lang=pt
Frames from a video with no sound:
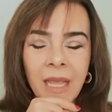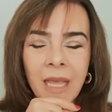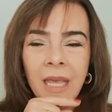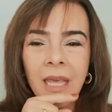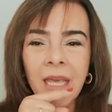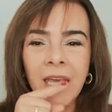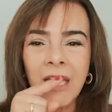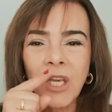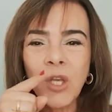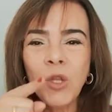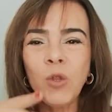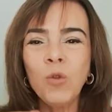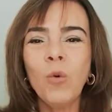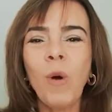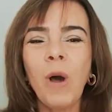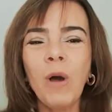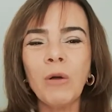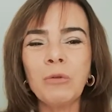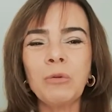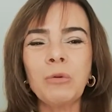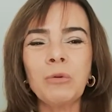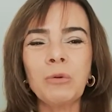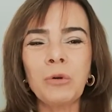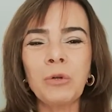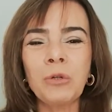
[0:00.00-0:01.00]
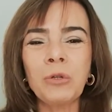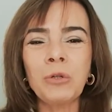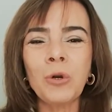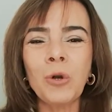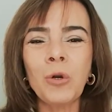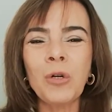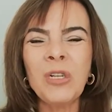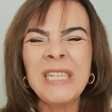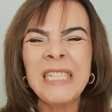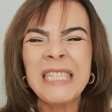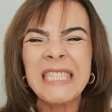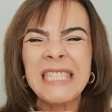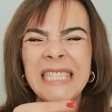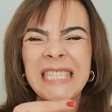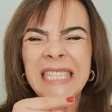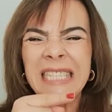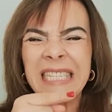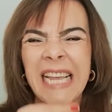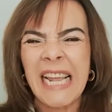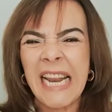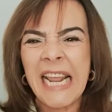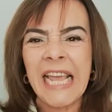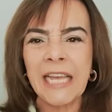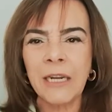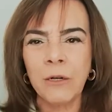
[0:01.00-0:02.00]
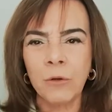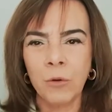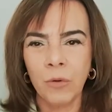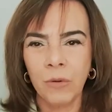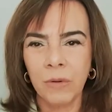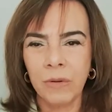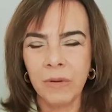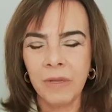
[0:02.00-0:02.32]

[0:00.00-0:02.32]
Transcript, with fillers: e do autocontrole sereno